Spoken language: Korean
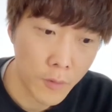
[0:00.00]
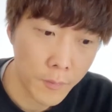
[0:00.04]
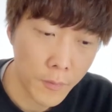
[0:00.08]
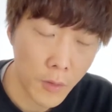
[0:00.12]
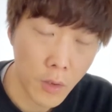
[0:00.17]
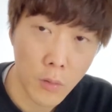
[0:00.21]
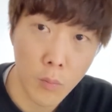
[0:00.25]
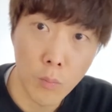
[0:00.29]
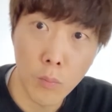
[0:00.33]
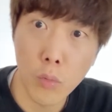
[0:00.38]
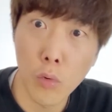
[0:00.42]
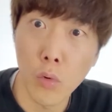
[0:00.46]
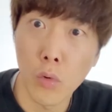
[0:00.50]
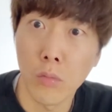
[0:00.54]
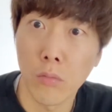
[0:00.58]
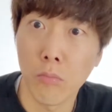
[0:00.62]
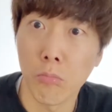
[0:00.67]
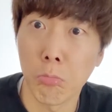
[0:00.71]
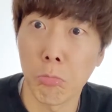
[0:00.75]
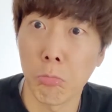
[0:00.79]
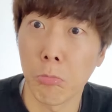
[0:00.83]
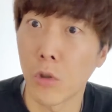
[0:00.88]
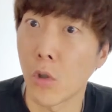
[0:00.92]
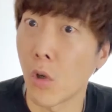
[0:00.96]

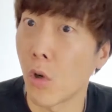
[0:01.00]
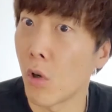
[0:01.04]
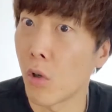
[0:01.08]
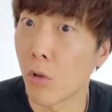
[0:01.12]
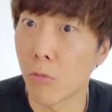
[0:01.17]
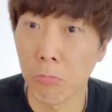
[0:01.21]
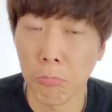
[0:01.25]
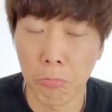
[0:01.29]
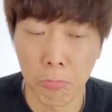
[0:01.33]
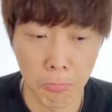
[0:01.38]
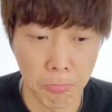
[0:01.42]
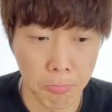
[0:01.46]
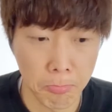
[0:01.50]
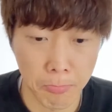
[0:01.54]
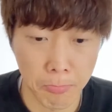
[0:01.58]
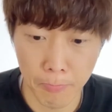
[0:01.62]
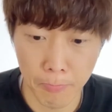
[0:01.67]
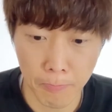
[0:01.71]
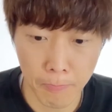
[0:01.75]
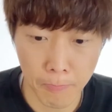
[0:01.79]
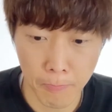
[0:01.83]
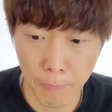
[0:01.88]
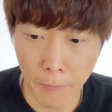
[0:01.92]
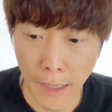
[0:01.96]
뭐더
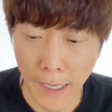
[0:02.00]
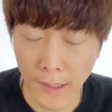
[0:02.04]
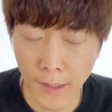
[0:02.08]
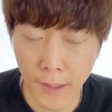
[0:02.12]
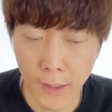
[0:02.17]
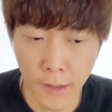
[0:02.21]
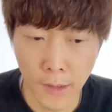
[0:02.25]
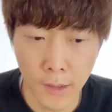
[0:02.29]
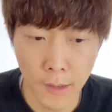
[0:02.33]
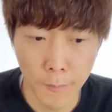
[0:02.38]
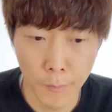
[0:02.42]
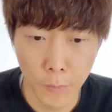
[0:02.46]
맞는